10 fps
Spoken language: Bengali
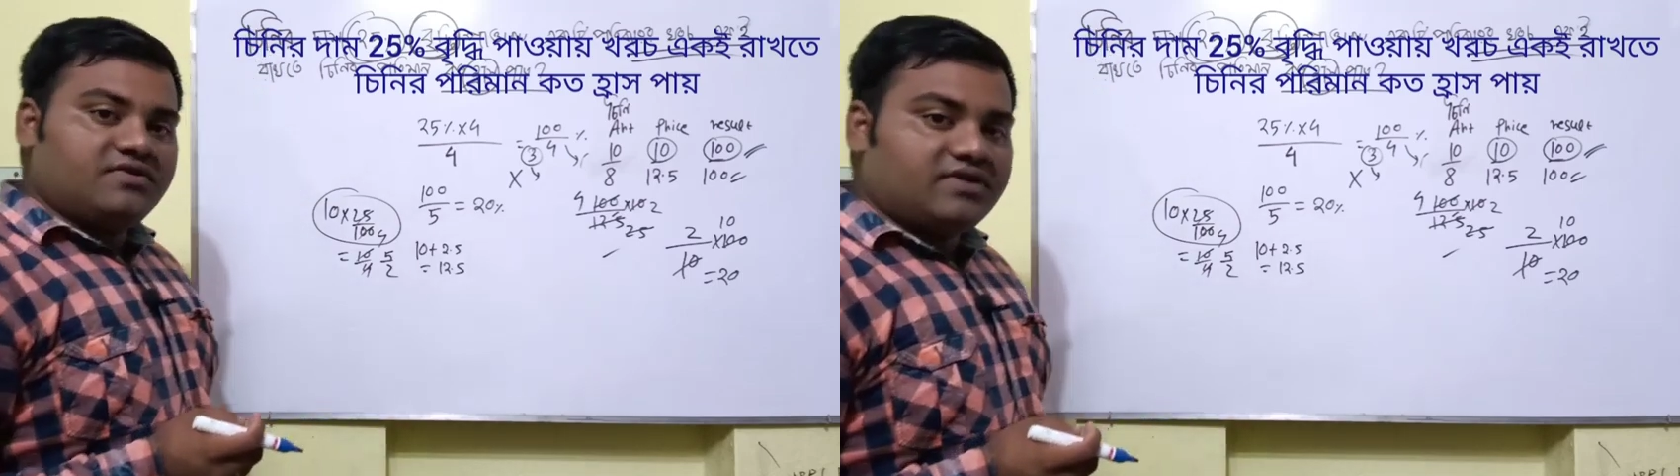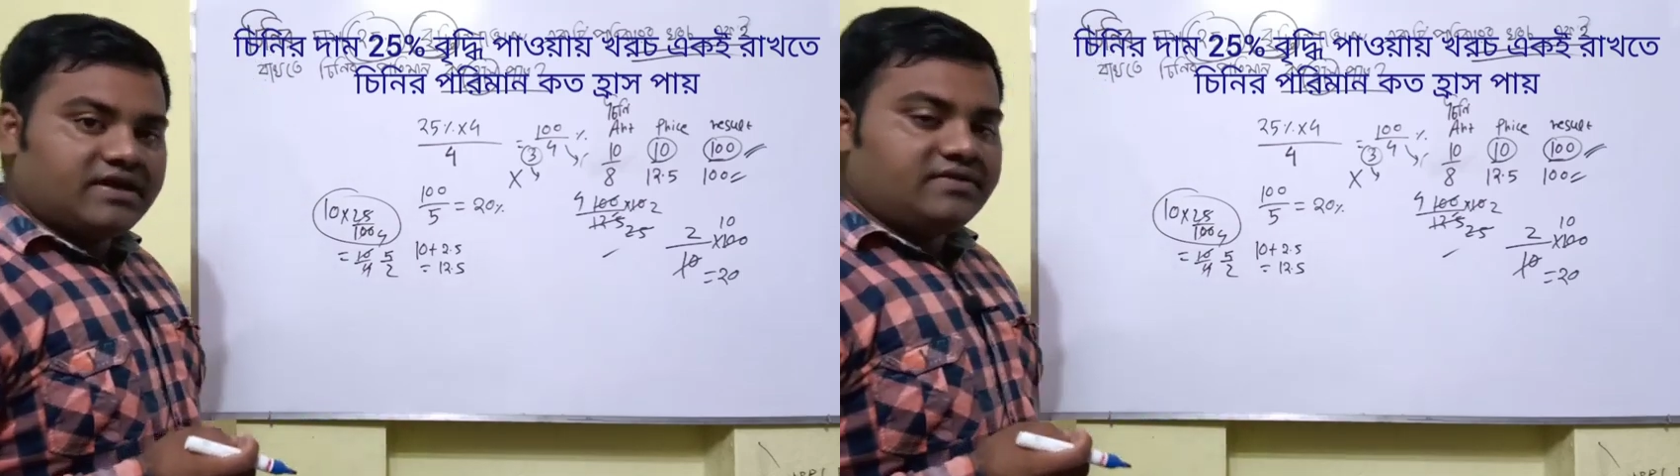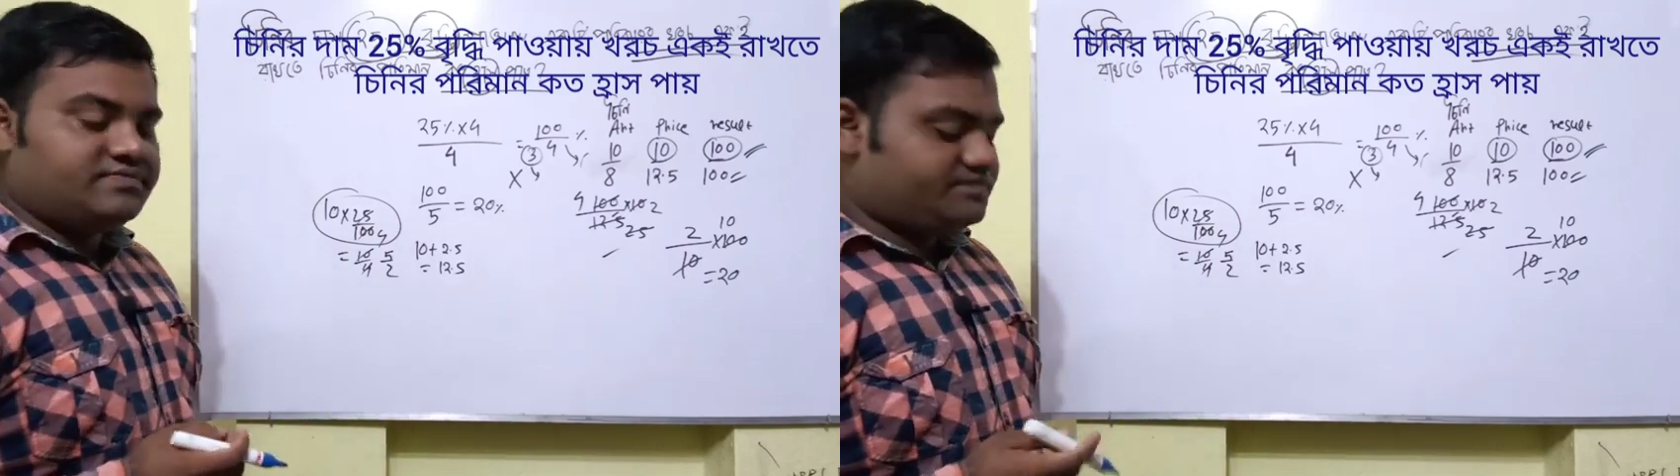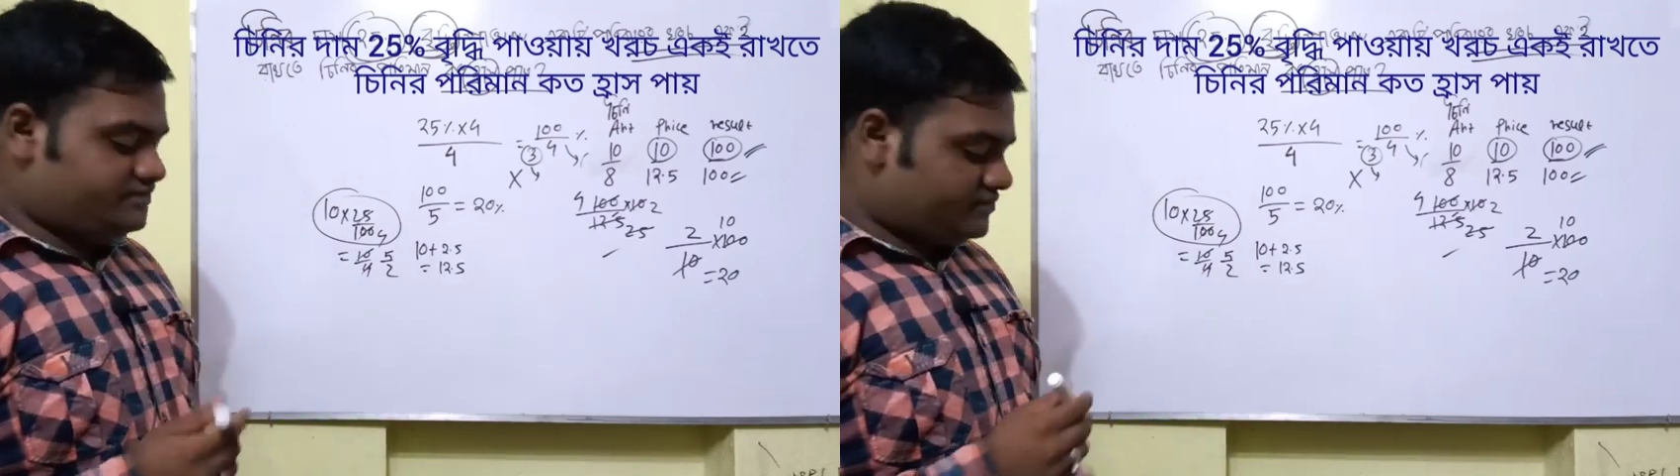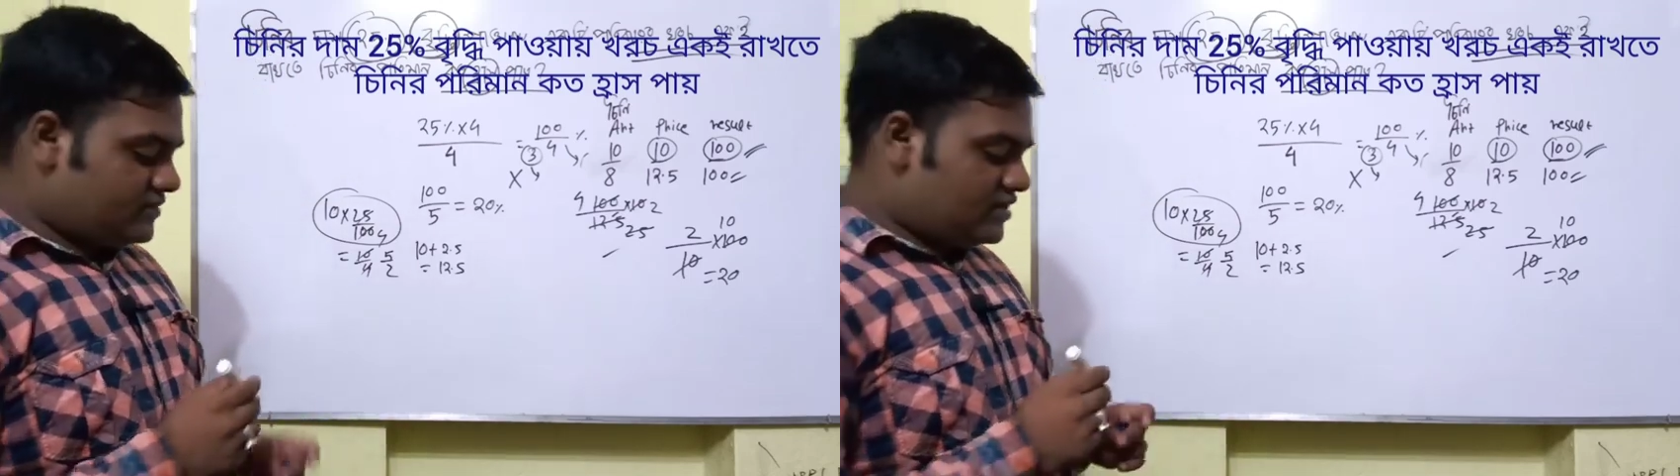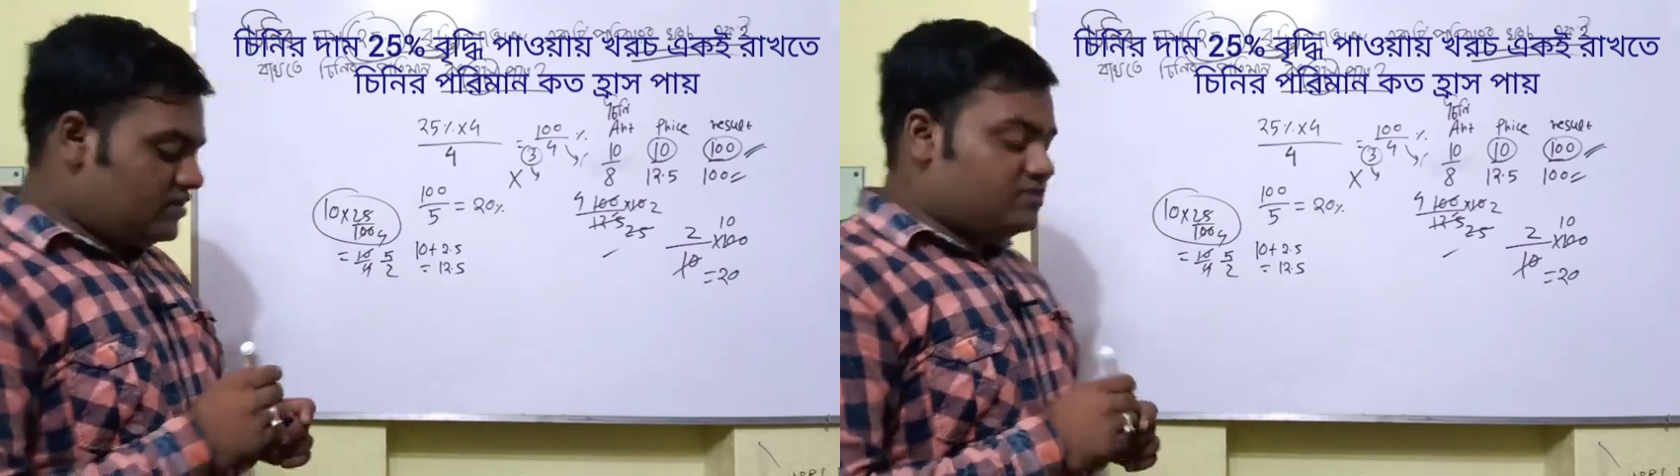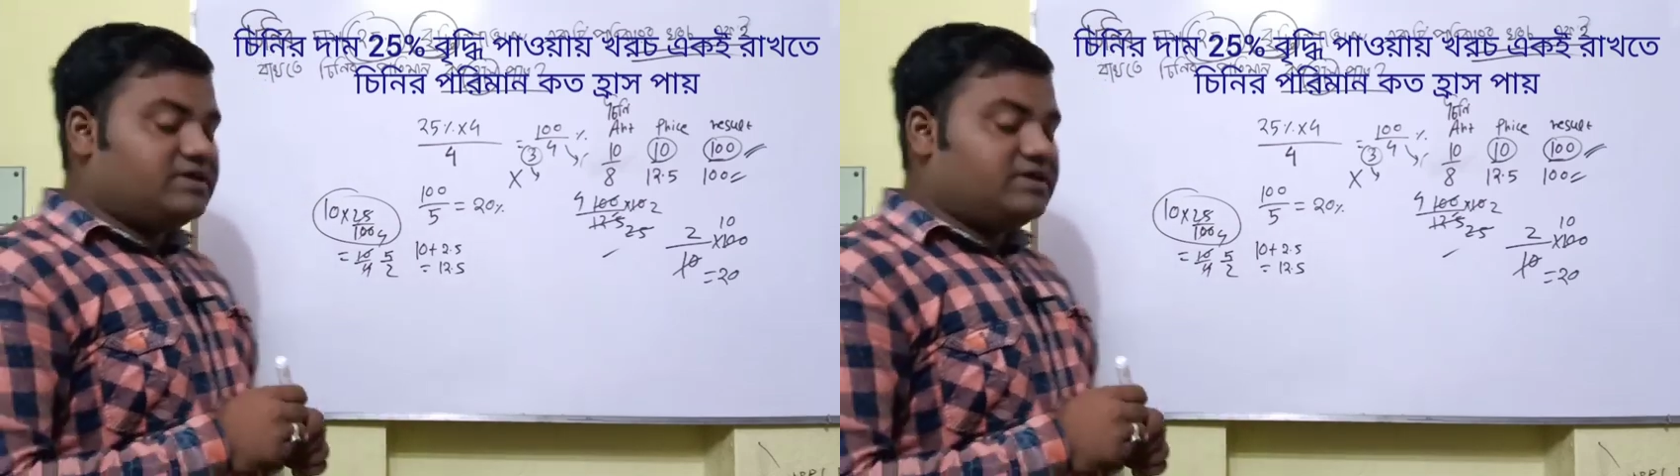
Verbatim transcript: ওকে তো